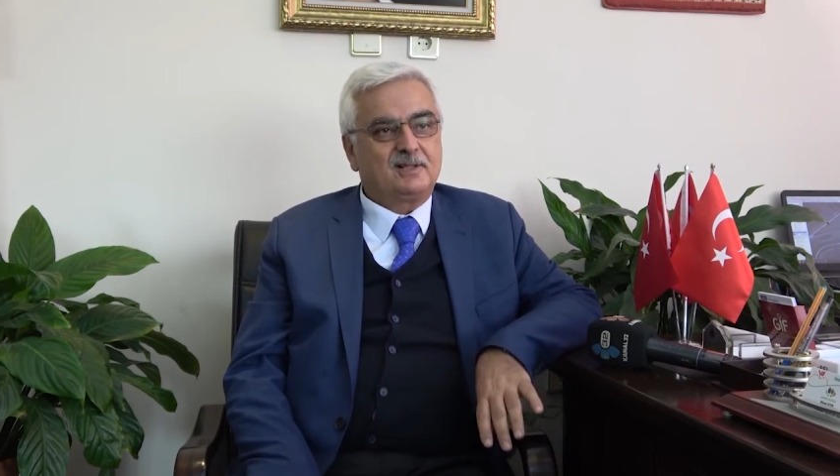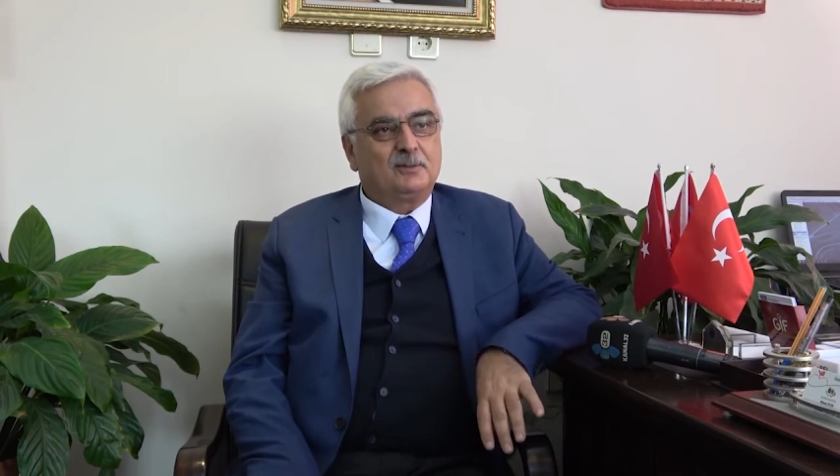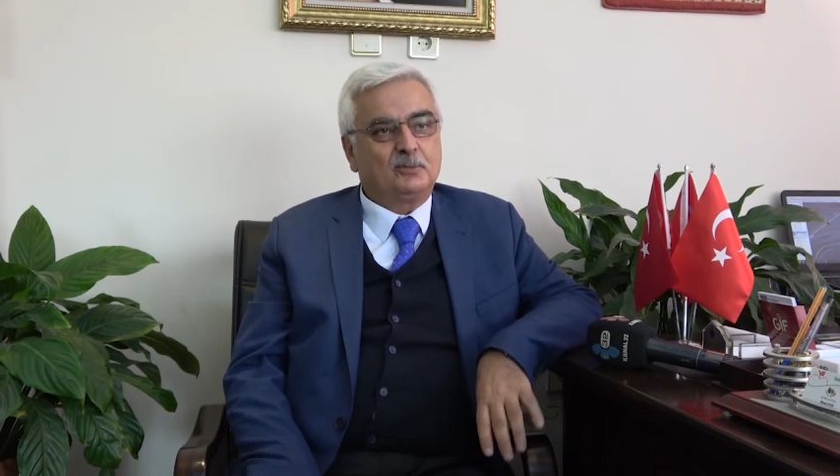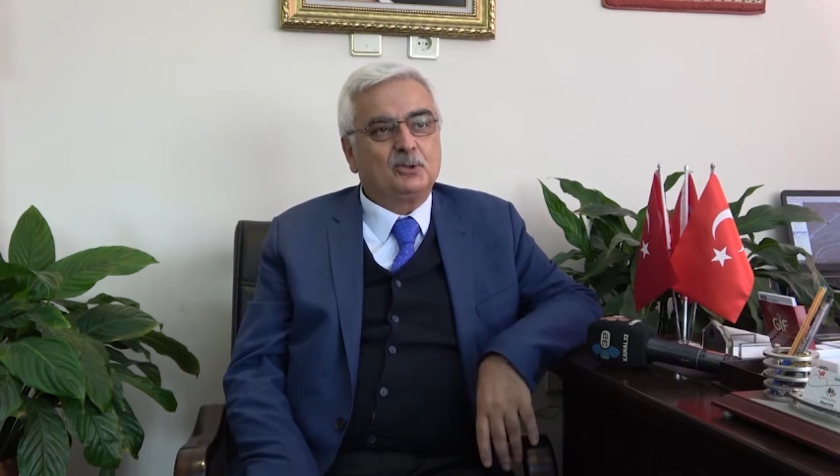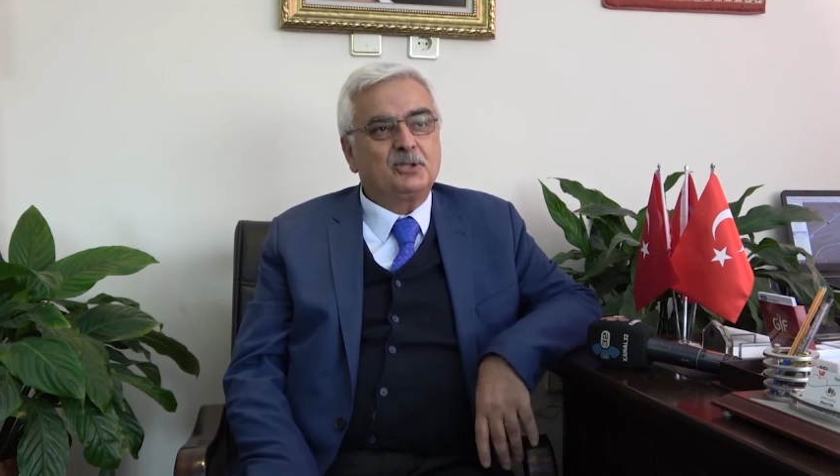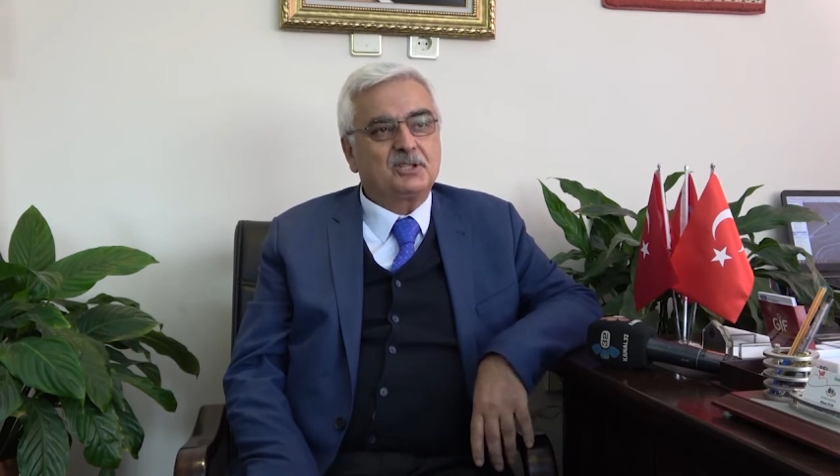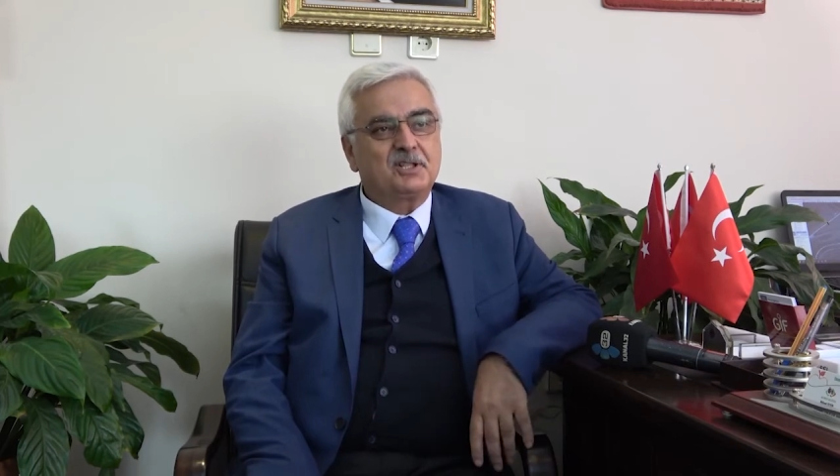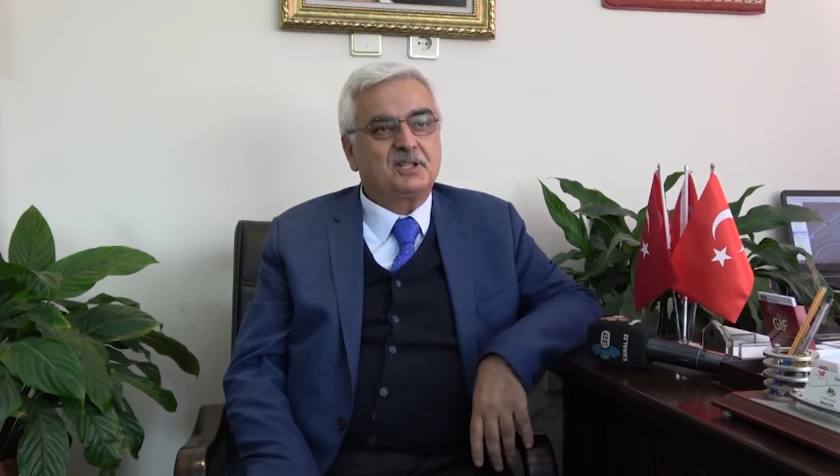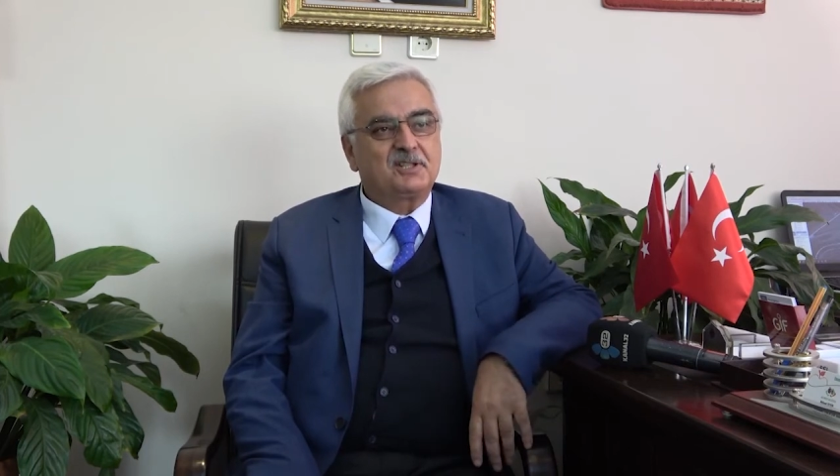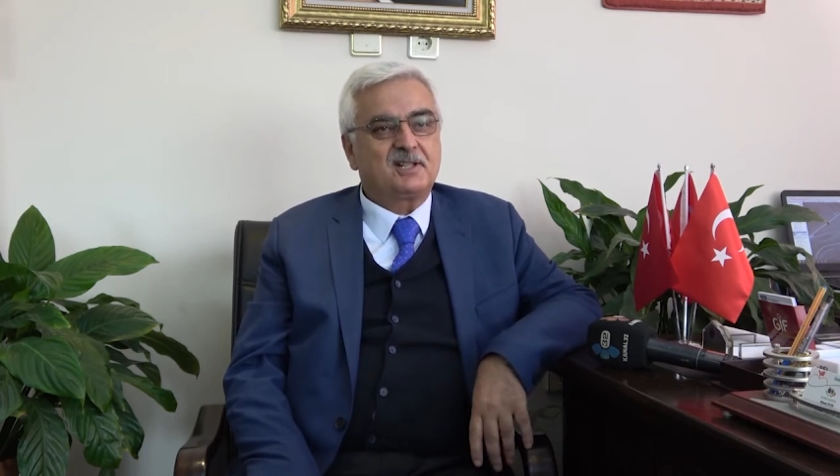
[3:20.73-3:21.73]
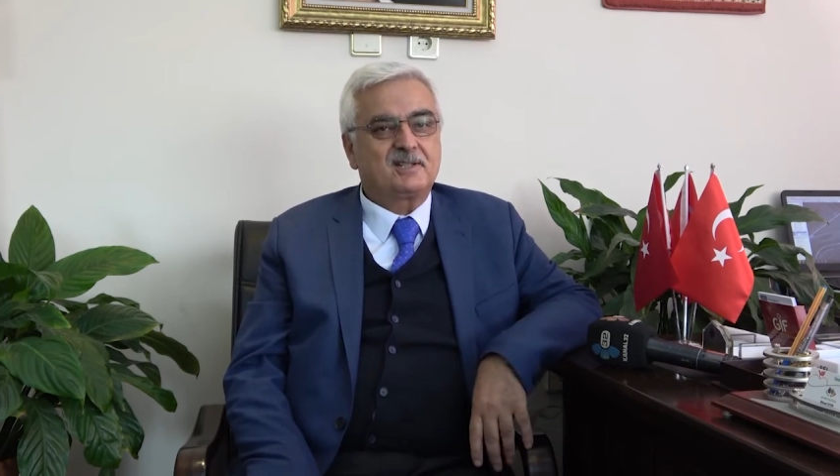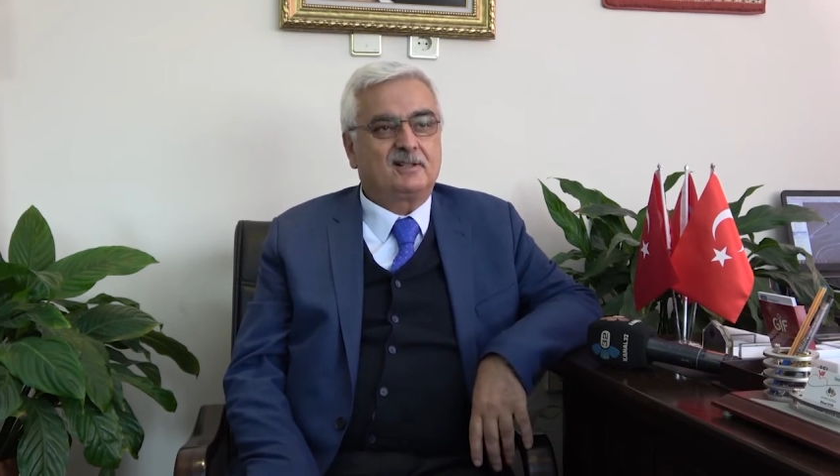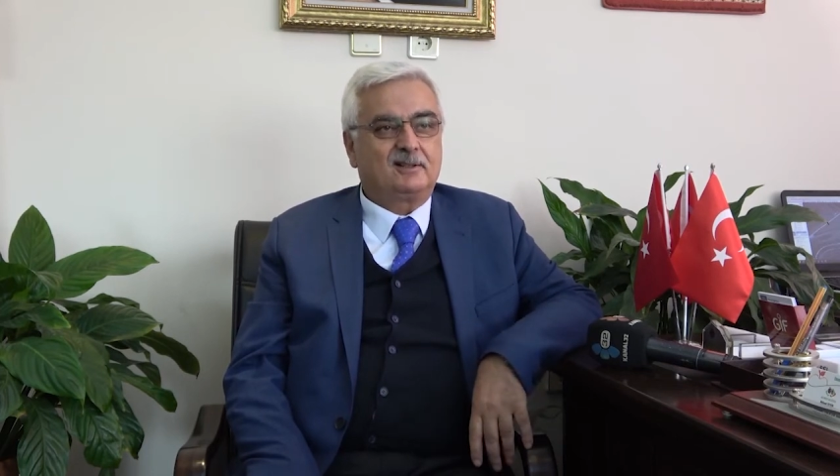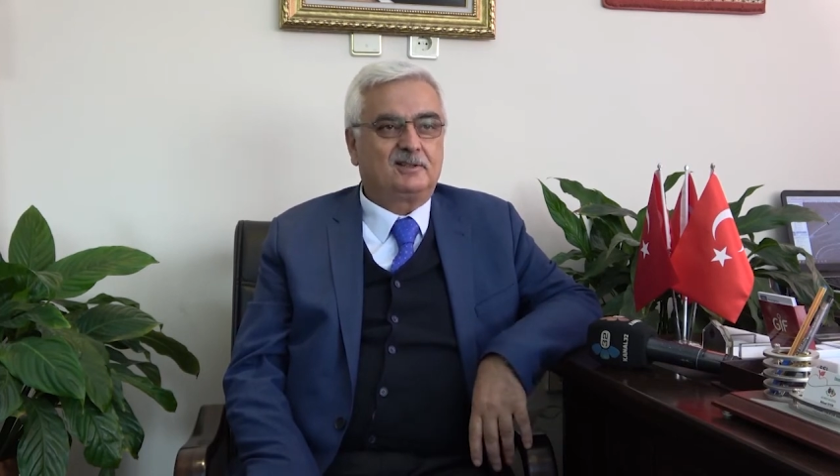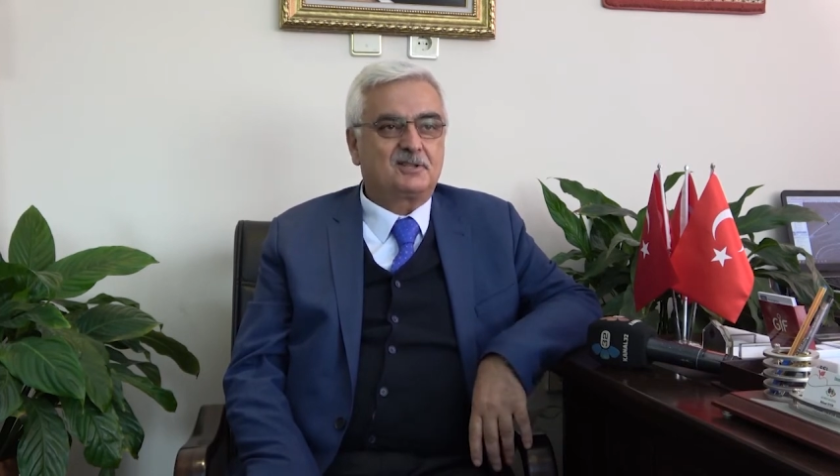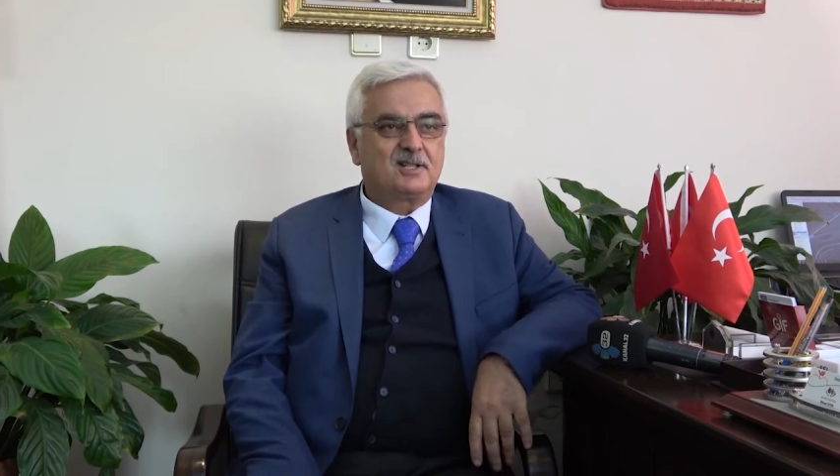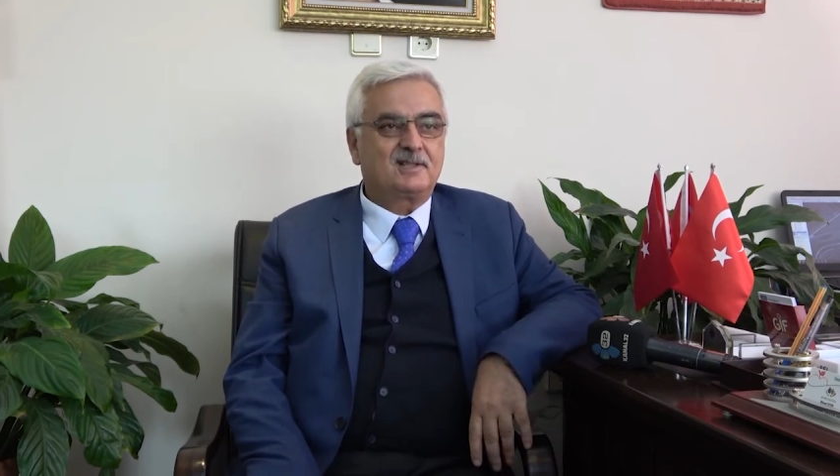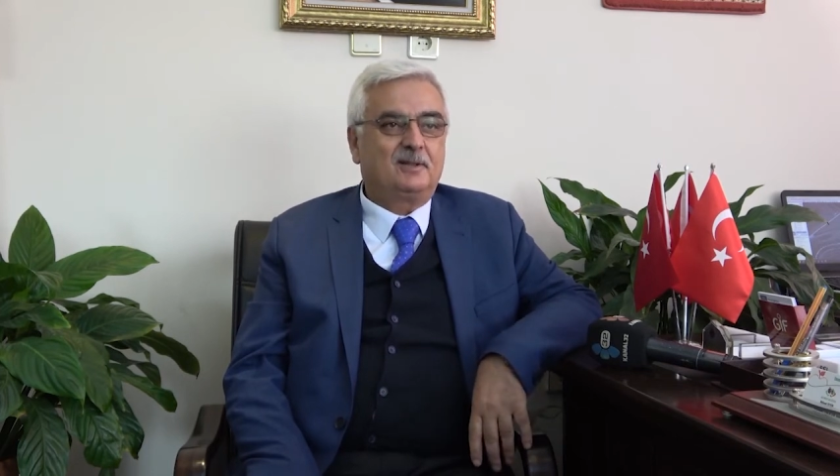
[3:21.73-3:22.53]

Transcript: da bu işin içerisine katacağız.